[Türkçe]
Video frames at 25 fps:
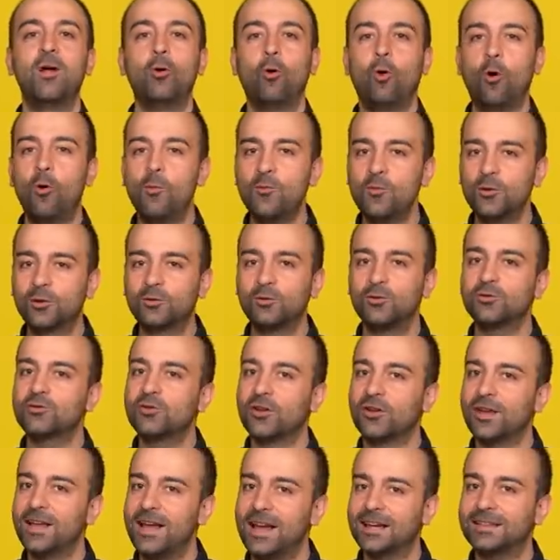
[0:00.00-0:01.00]
o mutlu
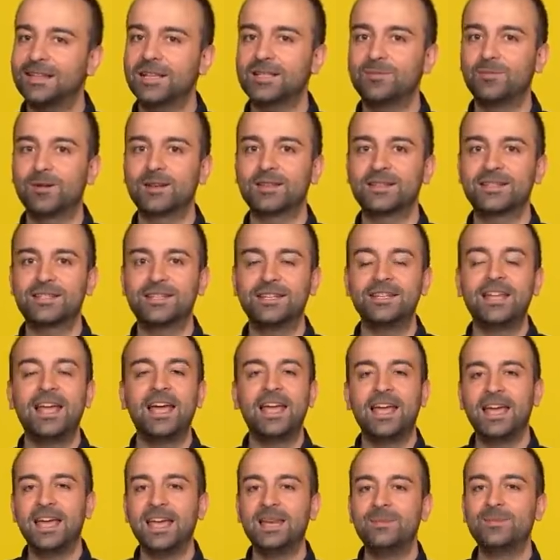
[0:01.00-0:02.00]
sona yaklaşmanız için
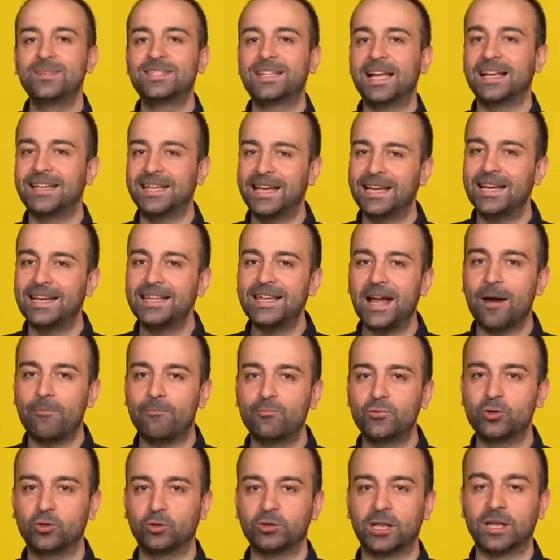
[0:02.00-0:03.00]
elimizden geleni
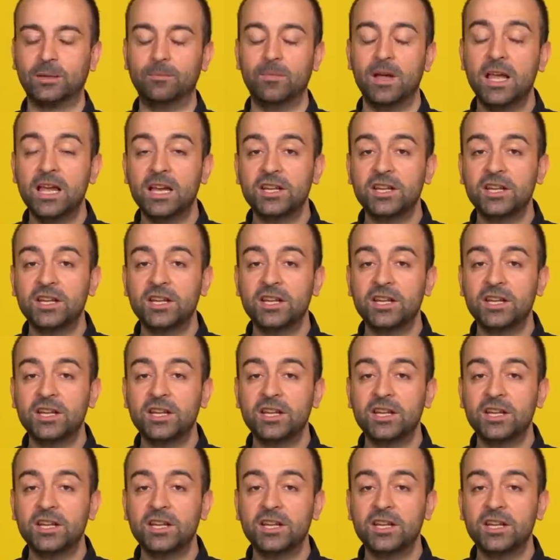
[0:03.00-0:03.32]
yapmış olalım.